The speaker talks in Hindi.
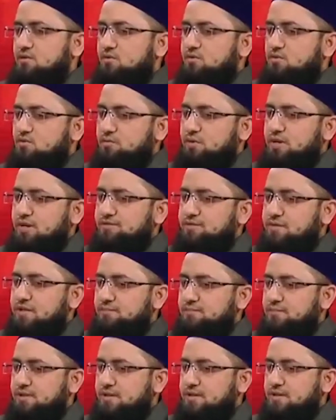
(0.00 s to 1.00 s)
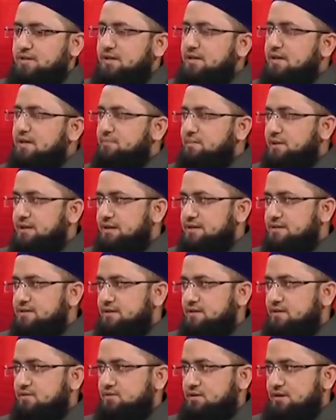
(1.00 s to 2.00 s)
गरूब आफ्ताब तक खाने पीने
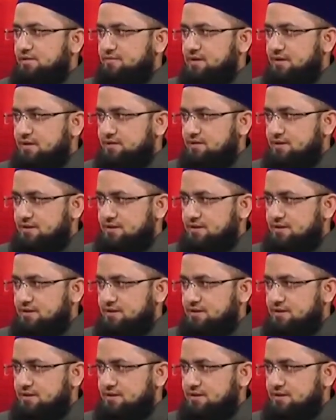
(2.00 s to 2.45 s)
से और नफसानी